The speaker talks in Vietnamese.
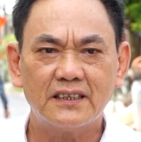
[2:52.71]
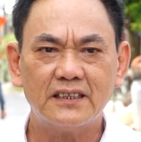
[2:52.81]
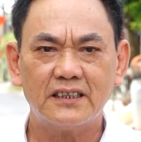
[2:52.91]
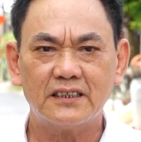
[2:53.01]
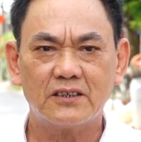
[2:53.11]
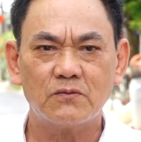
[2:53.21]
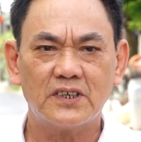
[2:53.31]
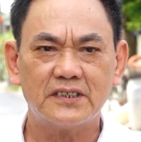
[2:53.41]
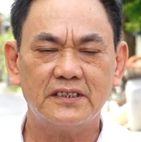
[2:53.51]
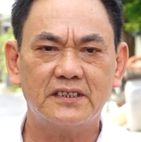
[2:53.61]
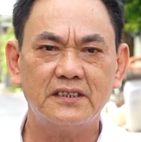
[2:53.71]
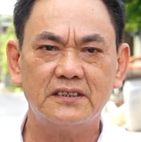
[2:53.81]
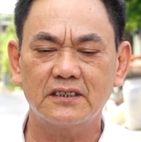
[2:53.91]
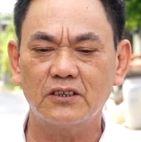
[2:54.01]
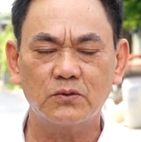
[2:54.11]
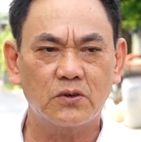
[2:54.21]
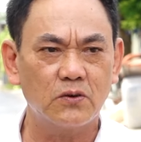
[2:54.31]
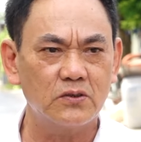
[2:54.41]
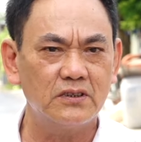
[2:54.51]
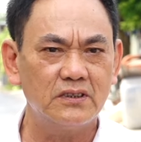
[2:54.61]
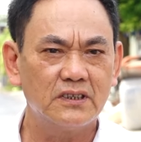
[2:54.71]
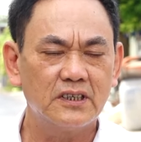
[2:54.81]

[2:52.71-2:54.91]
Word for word: Thế là trong quá trình xây dựng nông thôn